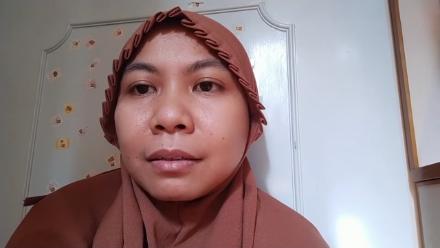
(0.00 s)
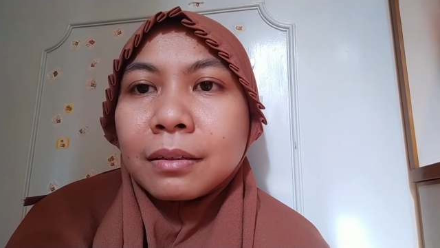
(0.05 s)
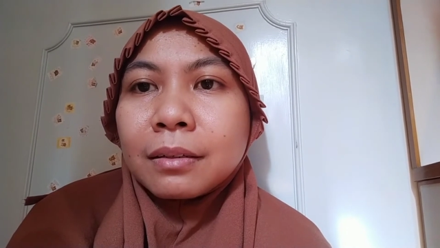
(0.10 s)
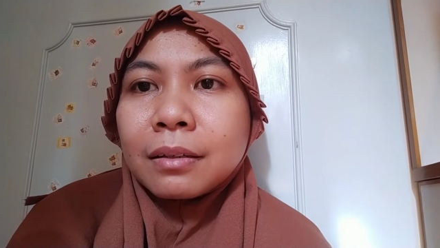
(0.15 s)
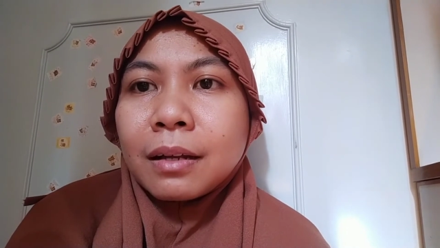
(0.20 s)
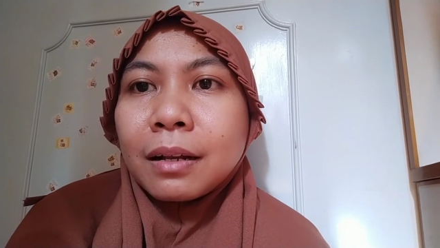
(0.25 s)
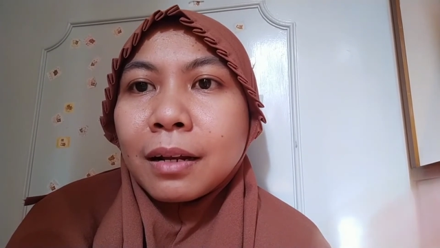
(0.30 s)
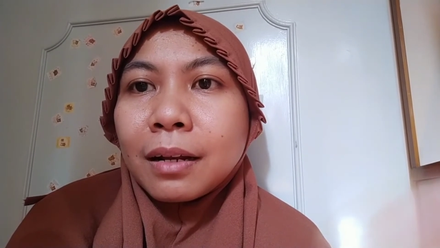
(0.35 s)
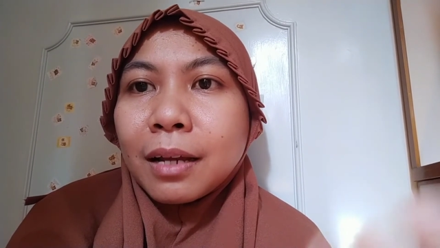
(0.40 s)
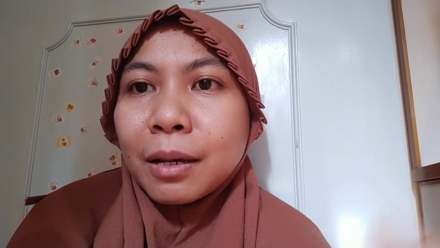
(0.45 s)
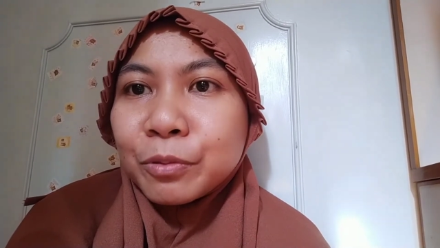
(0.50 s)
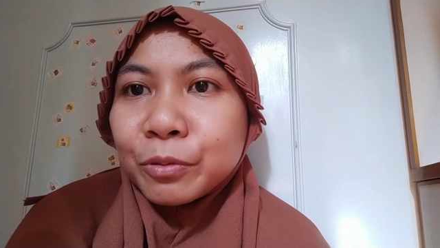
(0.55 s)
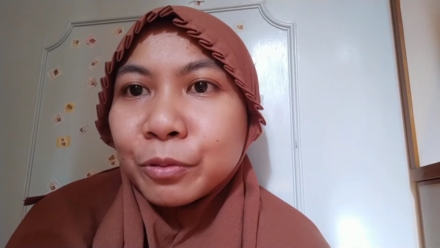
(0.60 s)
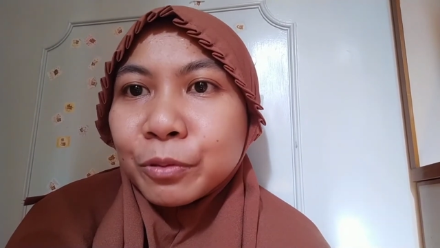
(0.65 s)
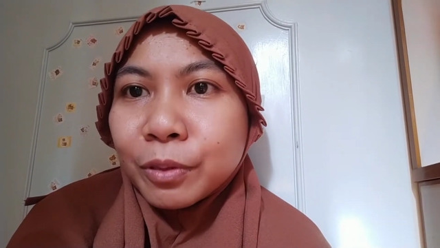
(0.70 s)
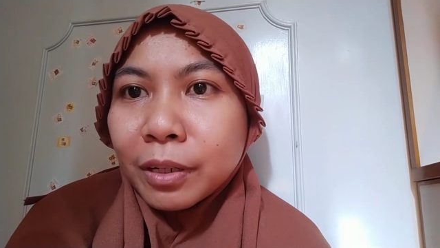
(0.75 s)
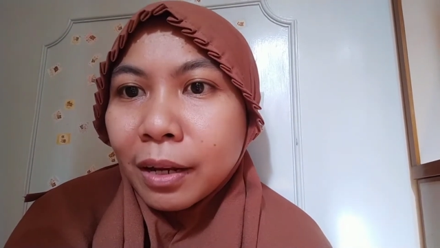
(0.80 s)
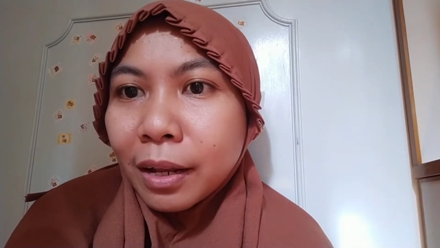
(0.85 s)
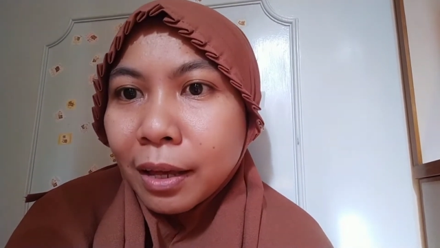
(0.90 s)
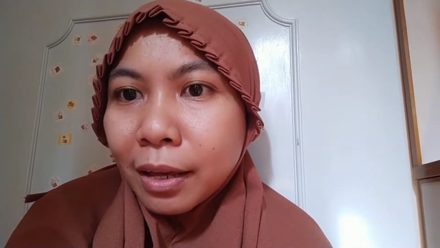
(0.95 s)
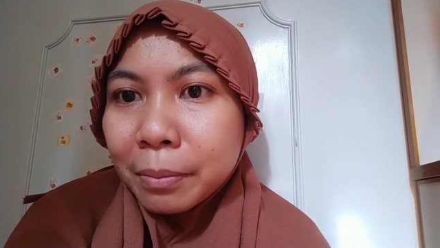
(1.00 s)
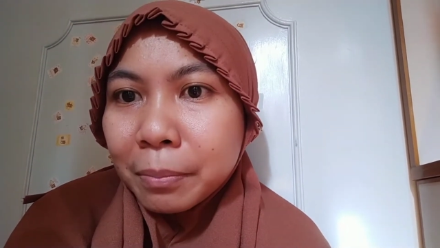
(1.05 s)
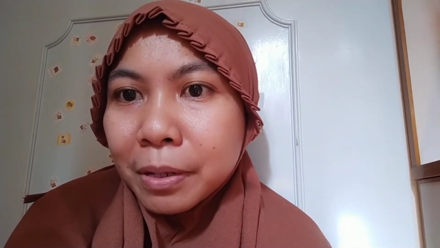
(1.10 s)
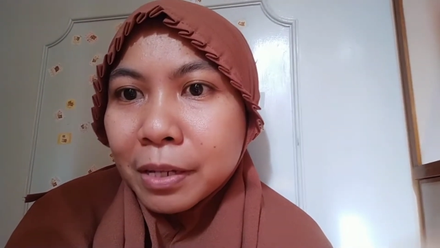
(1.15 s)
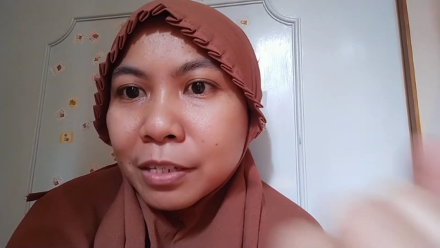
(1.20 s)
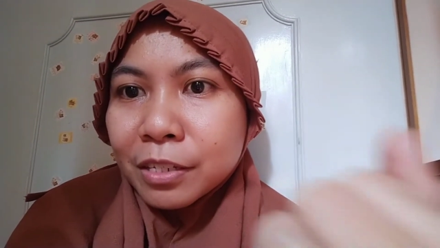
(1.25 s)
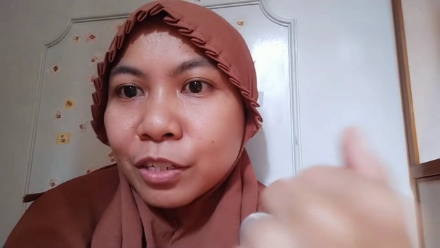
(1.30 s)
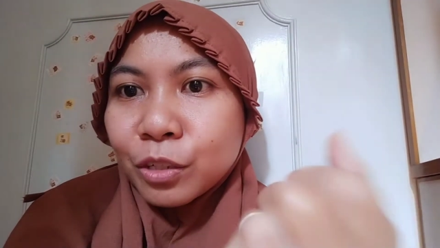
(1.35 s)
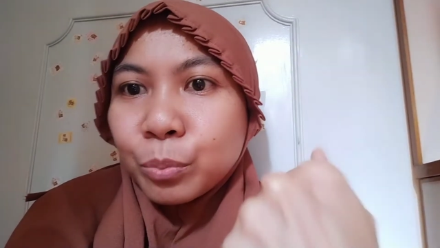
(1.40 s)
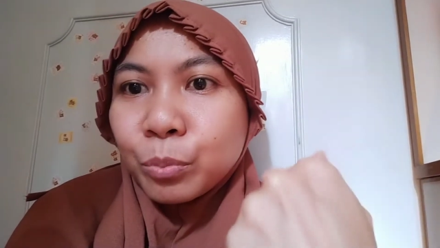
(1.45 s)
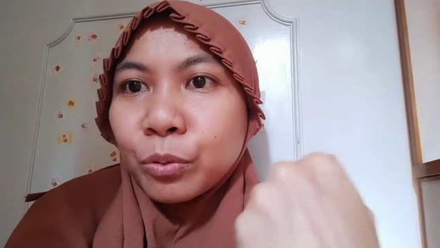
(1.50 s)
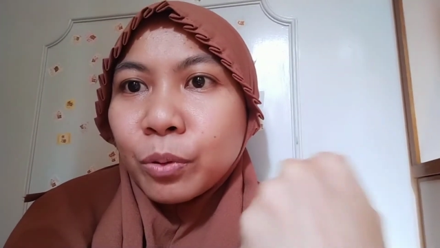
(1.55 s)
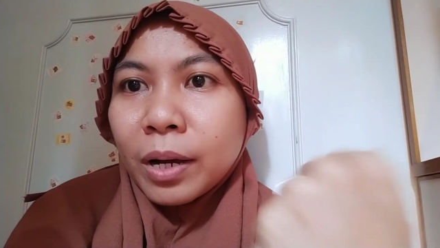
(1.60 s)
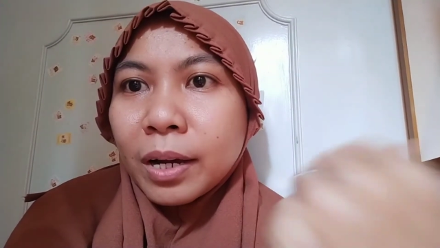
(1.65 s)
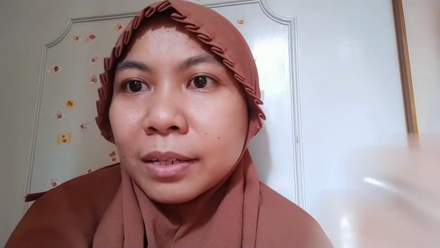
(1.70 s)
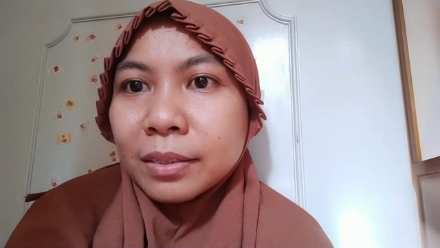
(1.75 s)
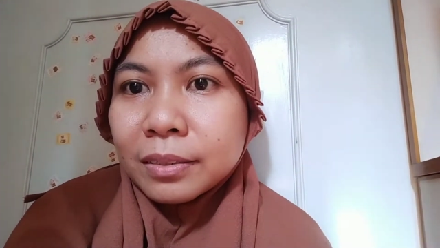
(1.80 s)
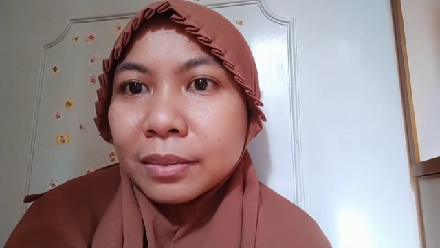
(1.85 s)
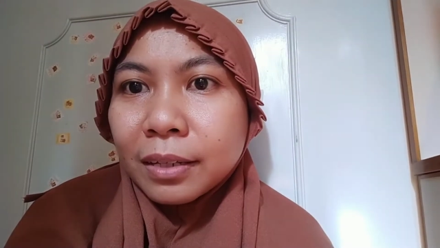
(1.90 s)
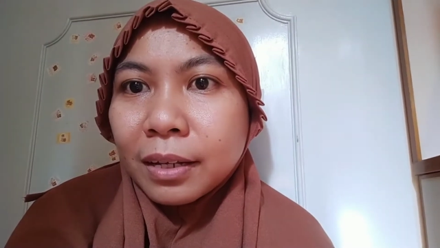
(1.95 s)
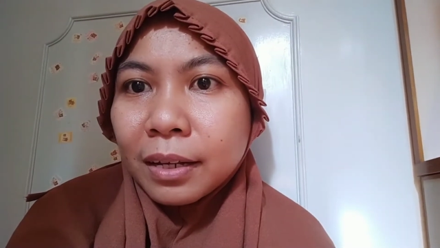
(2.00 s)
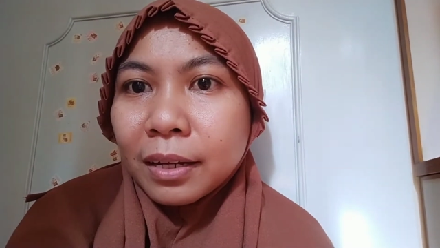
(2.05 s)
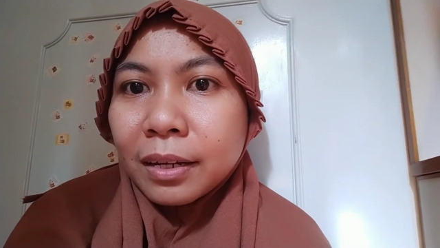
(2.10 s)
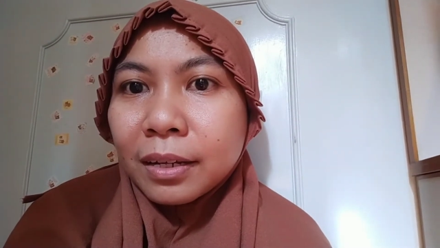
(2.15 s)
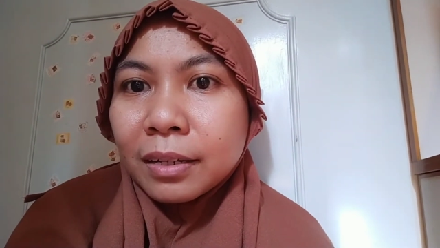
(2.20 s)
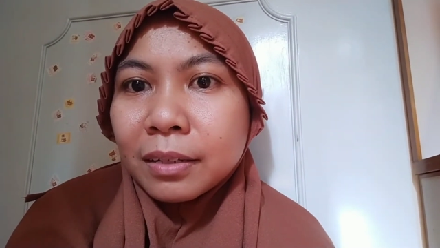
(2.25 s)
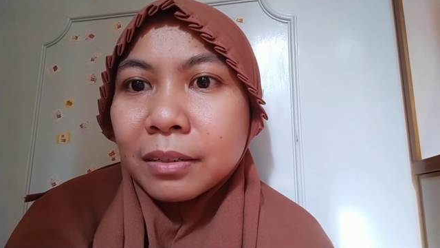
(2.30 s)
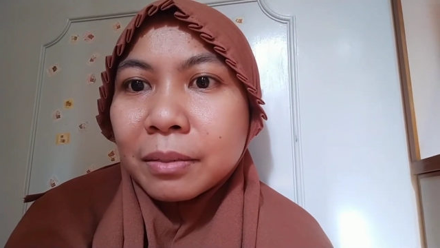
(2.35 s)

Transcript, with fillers: Alhamdulillah masih puasa,